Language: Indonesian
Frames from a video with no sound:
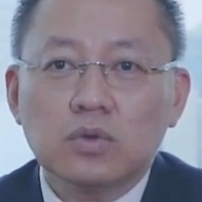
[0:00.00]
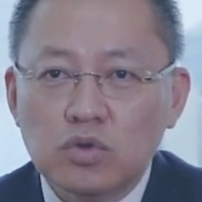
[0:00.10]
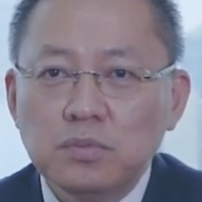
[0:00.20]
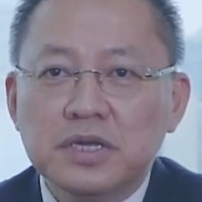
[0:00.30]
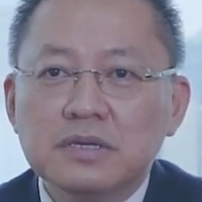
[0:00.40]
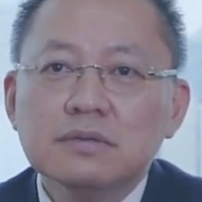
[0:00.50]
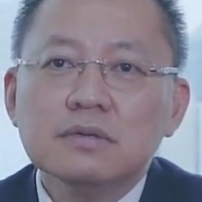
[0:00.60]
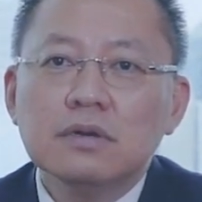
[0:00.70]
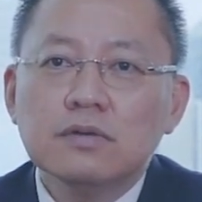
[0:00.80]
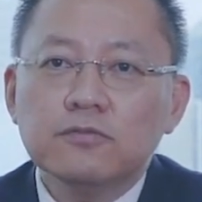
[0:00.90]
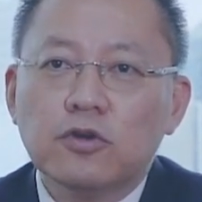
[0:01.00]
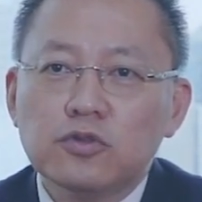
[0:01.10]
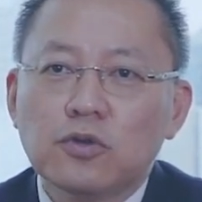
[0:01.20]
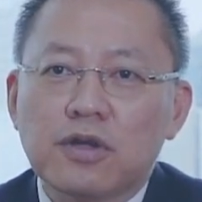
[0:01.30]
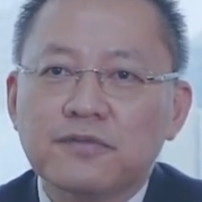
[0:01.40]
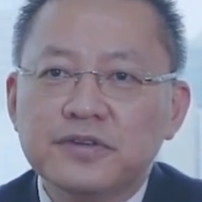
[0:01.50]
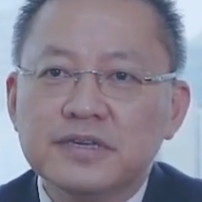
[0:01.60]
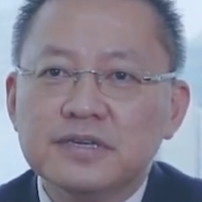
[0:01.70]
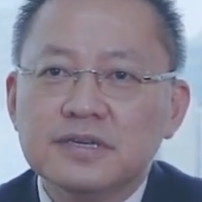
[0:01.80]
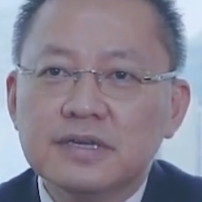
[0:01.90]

grooming, fotografi,